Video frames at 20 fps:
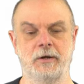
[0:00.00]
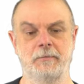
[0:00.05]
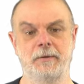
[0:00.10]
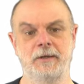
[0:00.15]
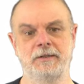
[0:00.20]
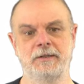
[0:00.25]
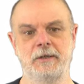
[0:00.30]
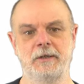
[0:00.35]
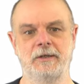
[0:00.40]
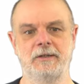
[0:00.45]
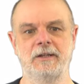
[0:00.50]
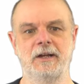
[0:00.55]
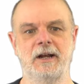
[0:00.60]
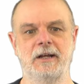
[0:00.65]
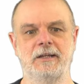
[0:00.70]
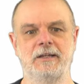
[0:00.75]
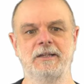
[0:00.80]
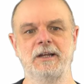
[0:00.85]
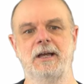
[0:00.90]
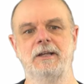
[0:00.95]
調べていた
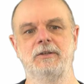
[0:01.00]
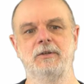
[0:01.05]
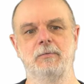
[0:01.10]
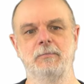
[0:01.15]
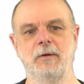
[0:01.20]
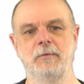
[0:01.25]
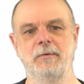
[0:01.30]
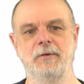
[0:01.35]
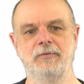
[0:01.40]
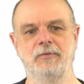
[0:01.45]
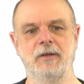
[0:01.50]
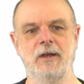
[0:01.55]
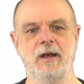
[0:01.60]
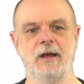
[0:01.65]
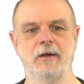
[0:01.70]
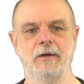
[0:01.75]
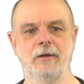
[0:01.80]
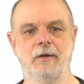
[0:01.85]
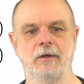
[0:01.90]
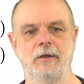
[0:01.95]
だきたいと思います
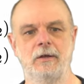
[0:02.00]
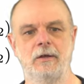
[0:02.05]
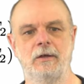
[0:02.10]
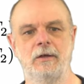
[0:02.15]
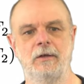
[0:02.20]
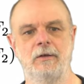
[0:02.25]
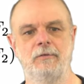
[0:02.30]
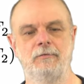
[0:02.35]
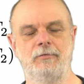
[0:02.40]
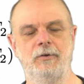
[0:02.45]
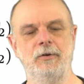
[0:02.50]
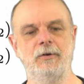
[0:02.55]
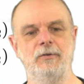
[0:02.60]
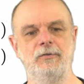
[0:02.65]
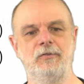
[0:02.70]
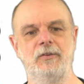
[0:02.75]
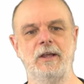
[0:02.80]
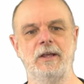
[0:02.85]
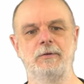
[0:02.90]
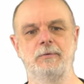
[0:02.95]
が、v e r n e r
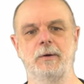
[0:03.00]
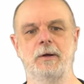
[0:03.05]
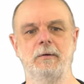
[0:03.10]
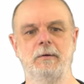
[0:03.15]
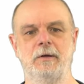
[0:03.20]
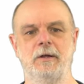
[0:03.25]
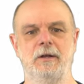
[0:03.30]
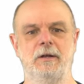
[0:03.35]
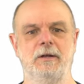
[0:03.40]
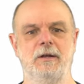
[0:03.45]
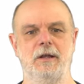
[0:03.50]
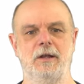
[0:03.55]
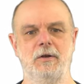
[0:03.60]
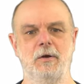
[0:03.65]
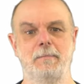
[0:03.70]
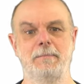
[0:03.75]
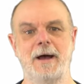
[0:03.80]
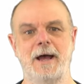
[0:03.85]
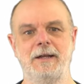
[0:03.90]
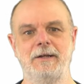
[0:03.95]
State
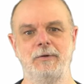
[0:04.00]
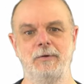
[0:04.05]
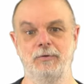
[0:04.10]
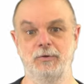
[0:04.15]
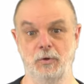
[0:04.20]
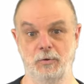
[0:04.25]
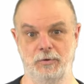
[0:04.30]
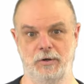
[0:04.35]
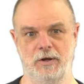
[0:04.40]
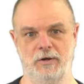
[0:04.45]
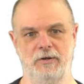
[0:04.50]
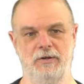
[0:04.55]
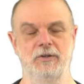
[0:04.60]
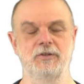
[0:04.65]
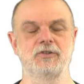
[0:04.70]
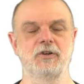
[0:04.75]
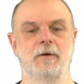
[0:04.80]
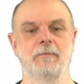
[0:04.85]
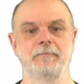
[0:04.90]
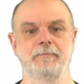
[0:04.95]
の場合にはどうなるで
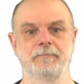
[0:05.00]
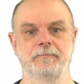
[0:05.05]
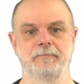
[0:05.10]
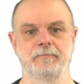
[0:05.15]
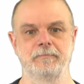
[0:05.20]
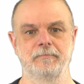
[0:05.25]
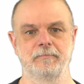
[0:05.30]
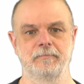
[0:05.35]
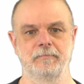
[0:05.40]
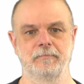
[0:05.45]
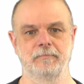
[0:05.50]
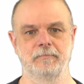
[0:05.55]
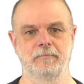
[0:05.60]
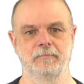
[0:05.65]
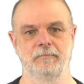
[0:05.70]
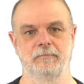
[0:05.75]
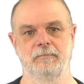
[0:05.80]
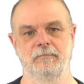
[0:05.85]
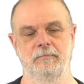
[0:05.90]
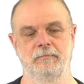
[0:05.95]
しょ
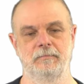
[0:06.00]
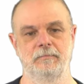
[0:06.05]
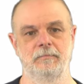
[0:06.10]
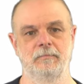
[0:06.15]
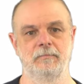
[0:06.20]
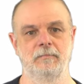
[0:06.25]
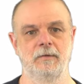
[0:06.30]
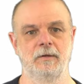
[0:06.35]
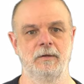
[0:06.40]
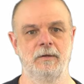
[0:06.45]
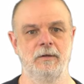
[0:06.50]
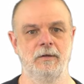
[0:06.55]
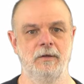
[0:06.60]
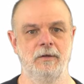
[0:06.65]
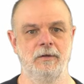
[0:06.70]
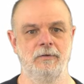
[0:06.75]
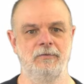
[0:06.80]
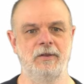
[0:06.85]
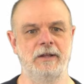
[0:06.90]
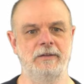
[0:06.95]

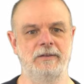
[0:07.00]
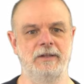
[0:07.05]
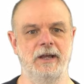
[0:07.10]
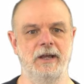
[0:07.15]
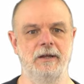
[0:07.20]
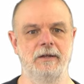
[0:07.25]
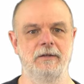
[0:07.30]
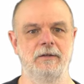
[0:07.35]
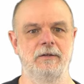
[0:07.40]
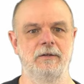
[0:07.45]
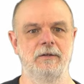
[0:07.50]
うさて、